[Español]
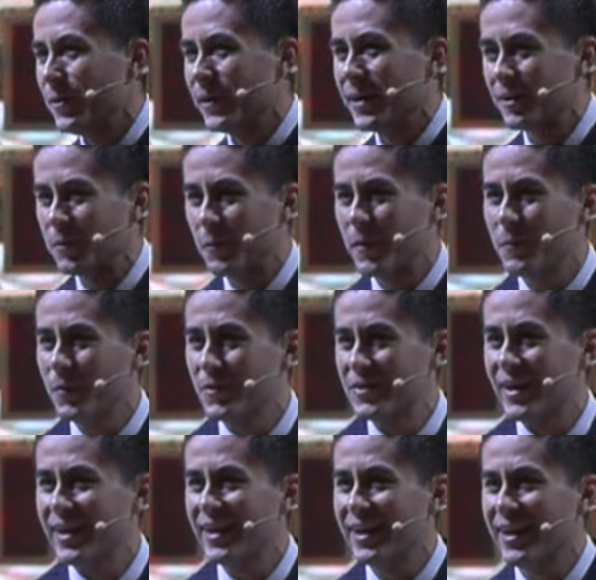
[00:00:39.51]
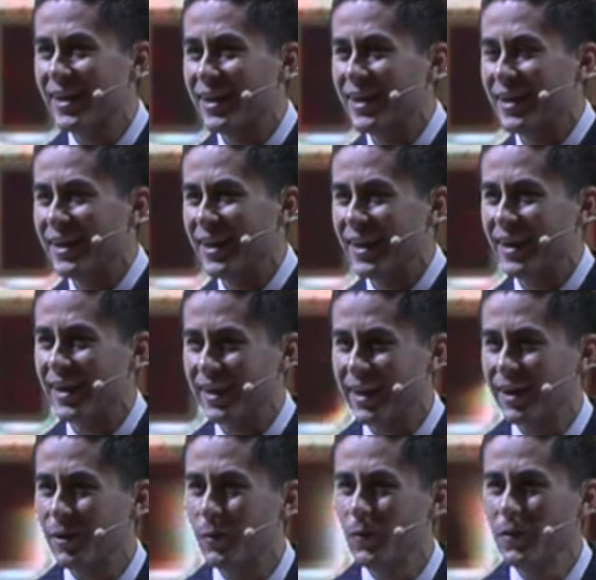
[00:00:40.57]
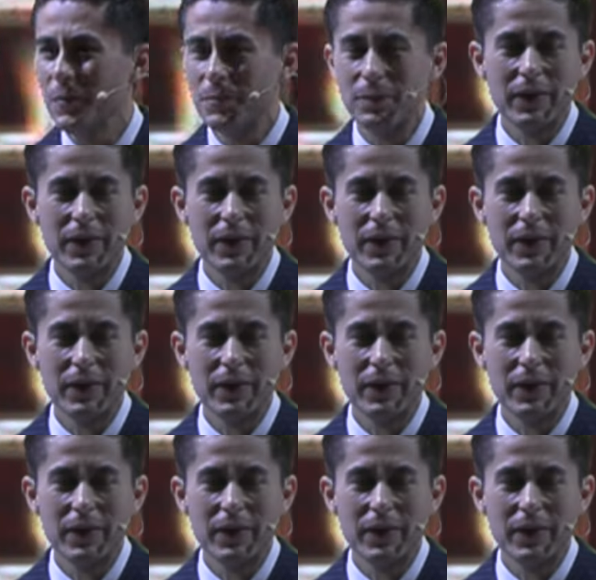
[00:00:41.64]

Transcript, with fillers: que tuvimos ahí en, Cancún.